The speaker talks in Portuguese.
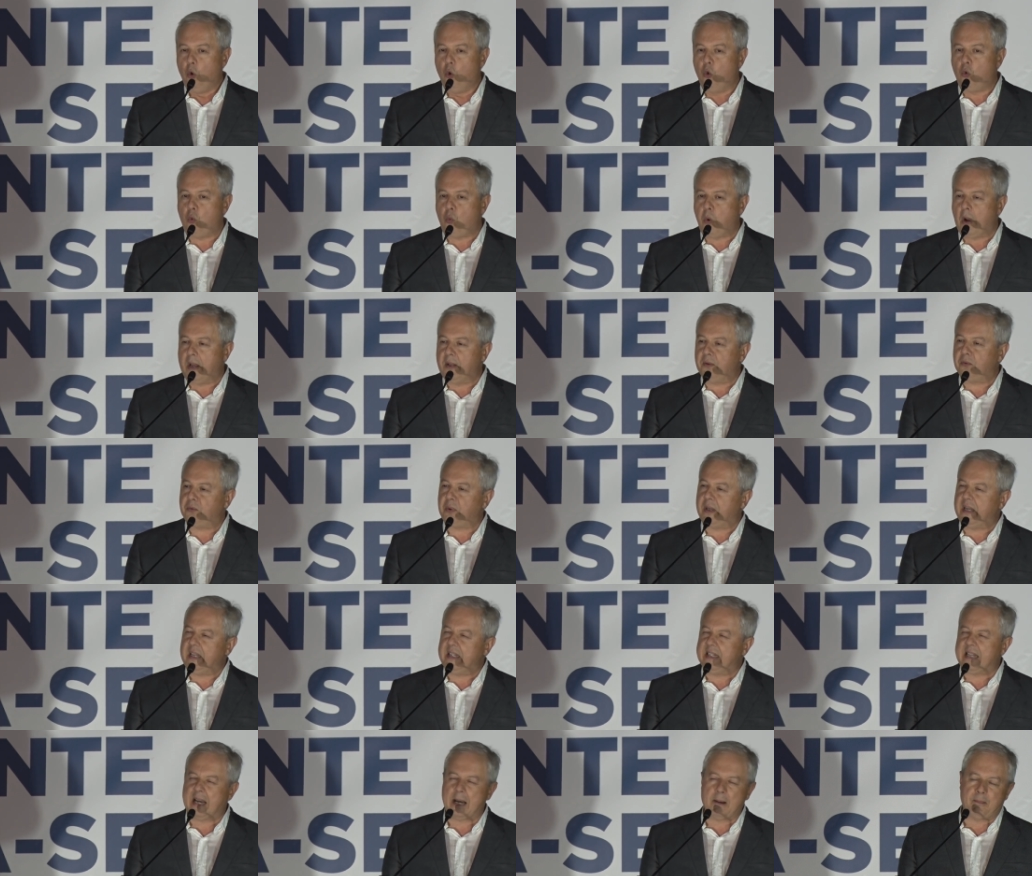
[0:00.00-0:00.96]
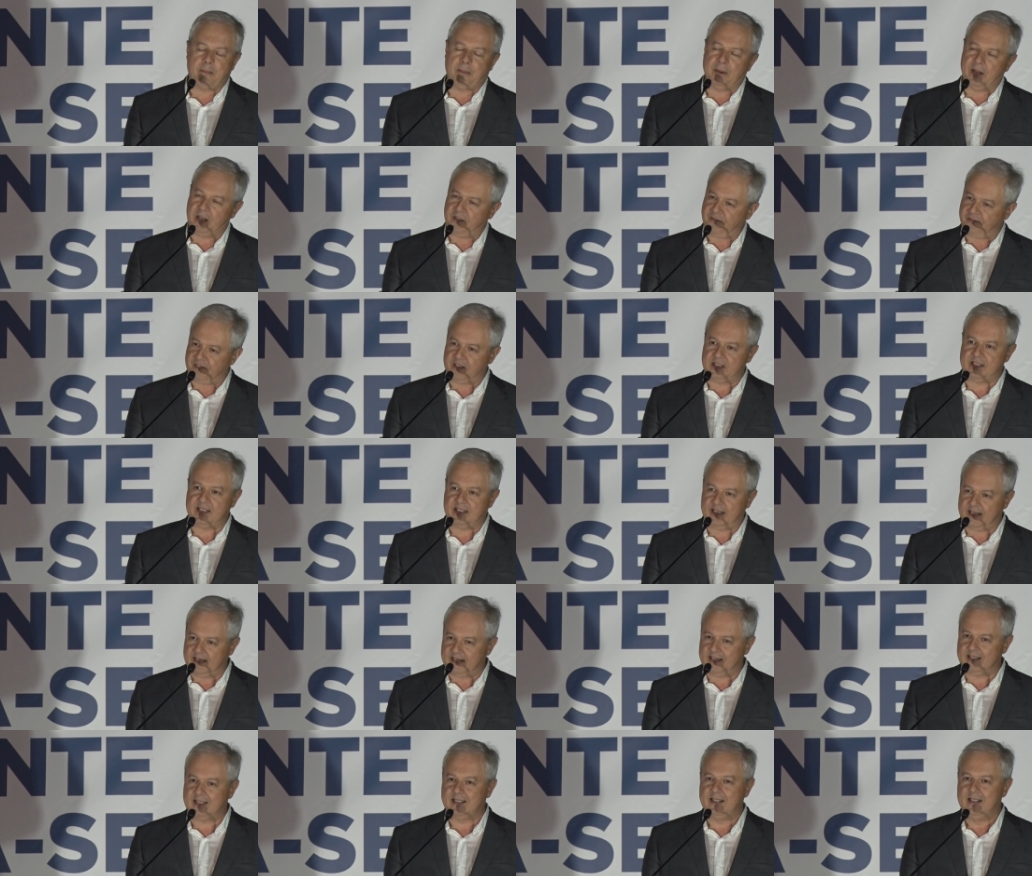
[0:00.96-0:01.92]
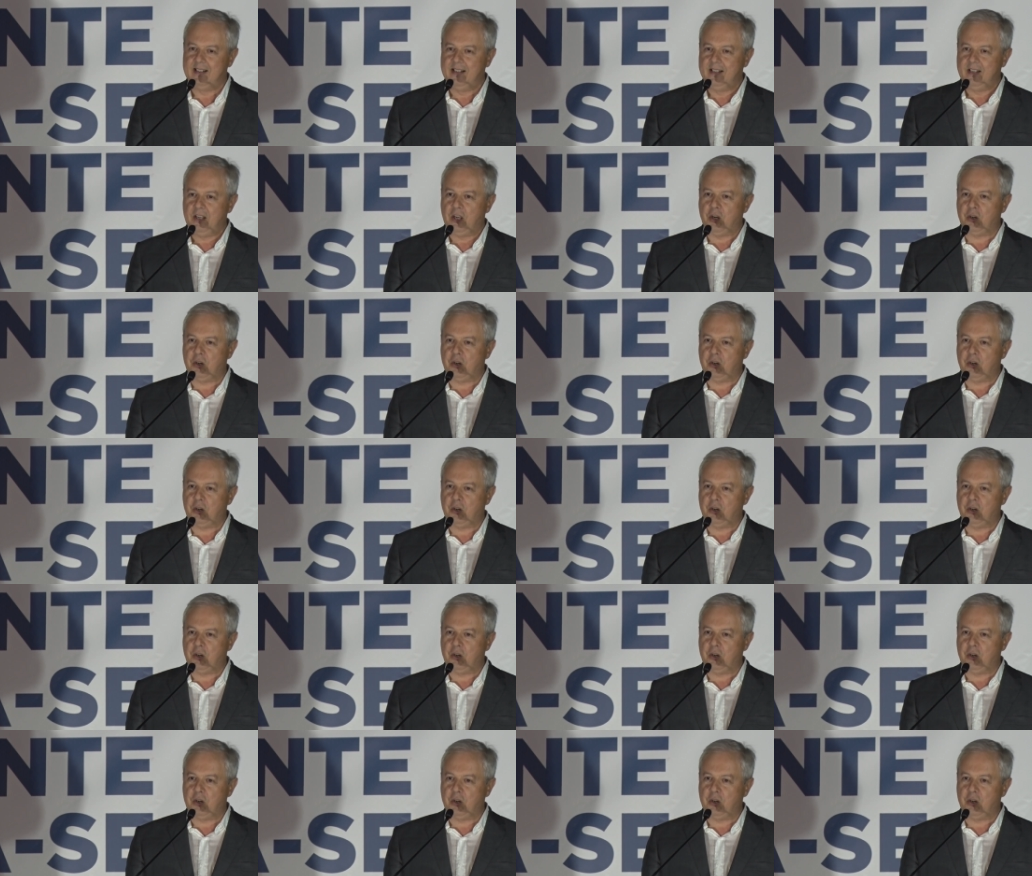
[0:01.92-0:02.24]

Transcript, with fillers: o quanto ainda há para fazer.